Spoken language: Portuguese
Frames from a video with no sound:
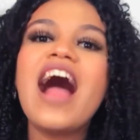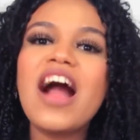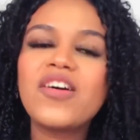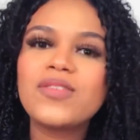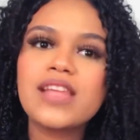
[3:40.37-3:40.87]

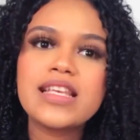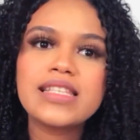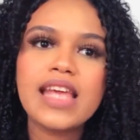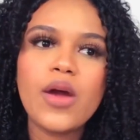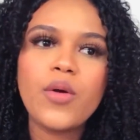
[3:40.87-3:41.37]

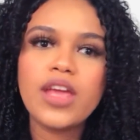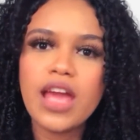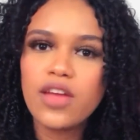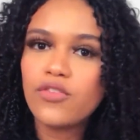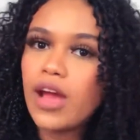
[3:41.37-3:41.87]
aconteceu.
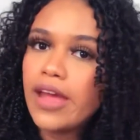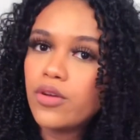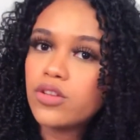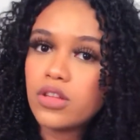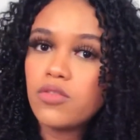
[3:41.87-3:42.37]
E aí foi
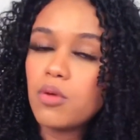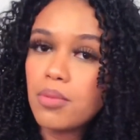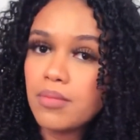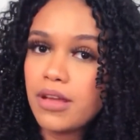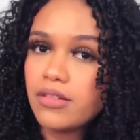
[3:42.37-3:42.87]
aí onde eu tive meu
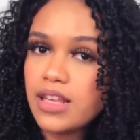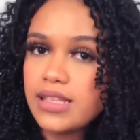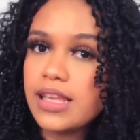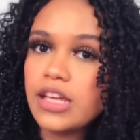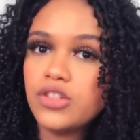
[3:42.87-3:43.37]
primeiro
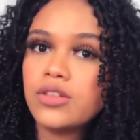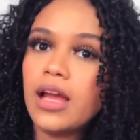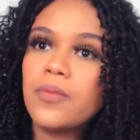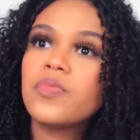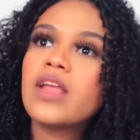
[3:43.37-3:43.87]
desejo,
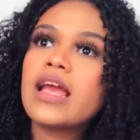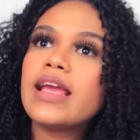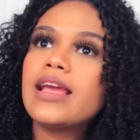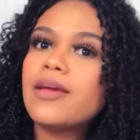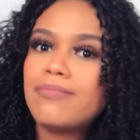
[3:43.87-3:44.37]
né?
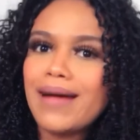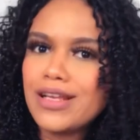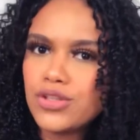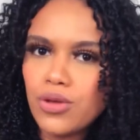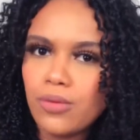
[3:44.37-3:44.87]
E
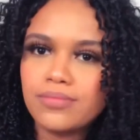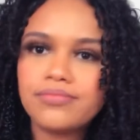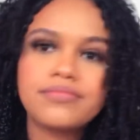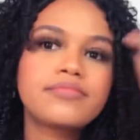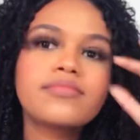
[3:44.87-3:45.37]
passou.
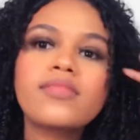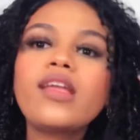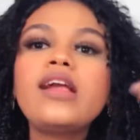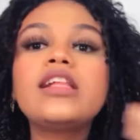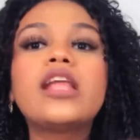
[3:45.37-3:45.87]

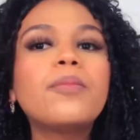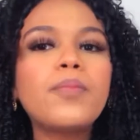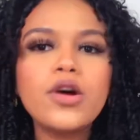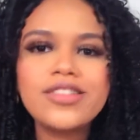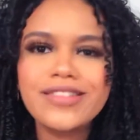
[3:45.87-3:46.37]

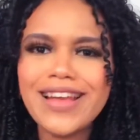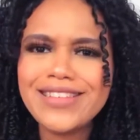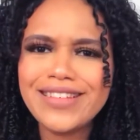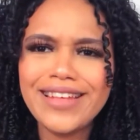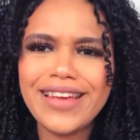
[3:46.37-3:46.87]
Depois
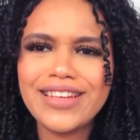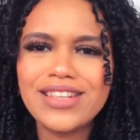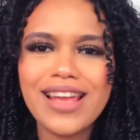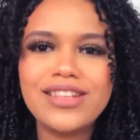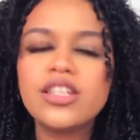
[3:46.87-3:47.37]
desse dia,
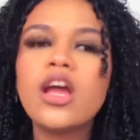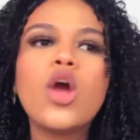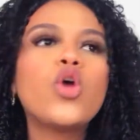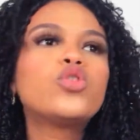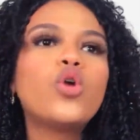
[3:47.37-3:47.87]
gente,
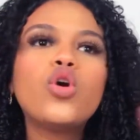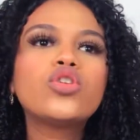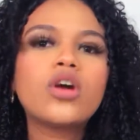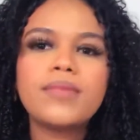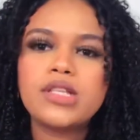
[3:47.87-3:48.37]

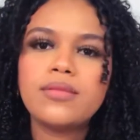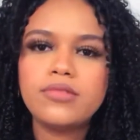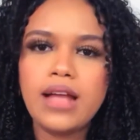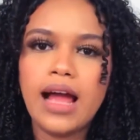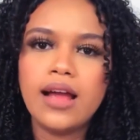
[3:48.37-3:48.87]
tudo começou a
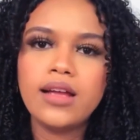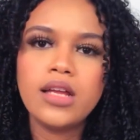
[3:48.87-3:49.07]
mudar